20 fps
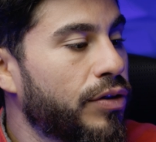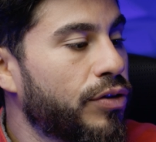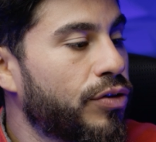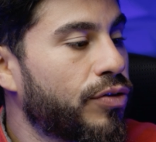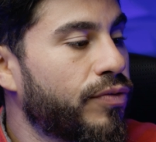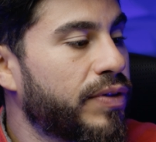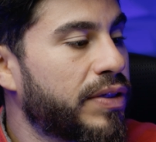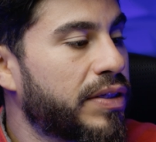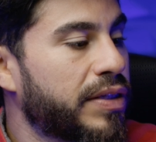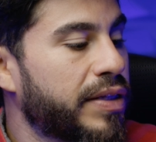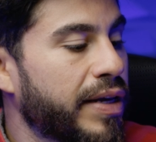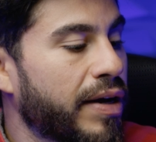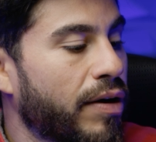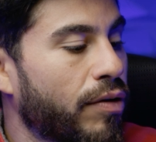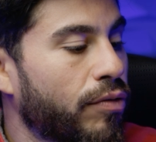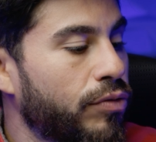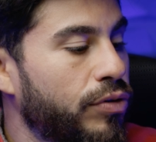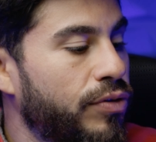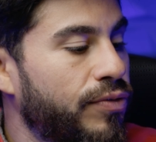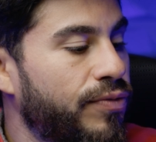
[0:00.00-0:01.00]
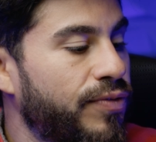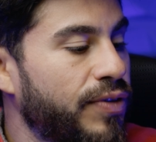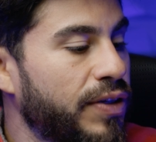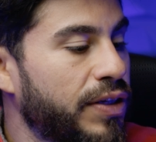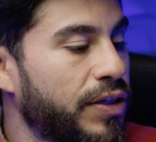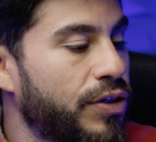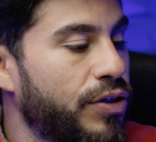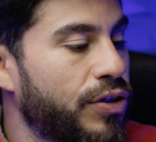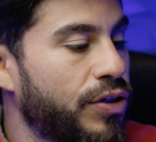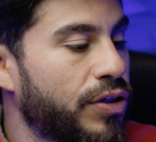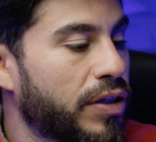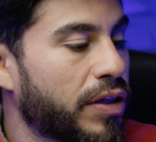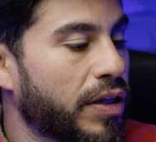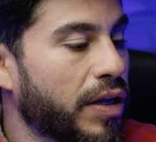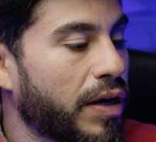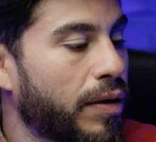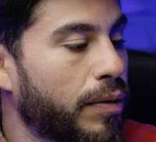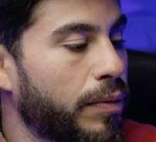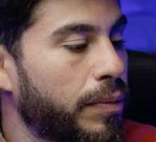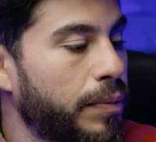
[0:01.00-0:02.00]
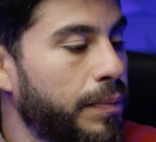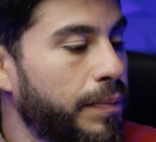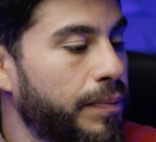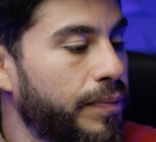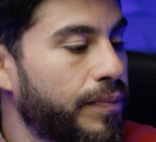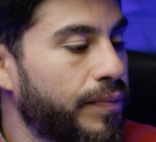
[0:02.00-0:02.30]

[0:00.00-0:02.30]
Deixa eu ver se tem algo de fique digital.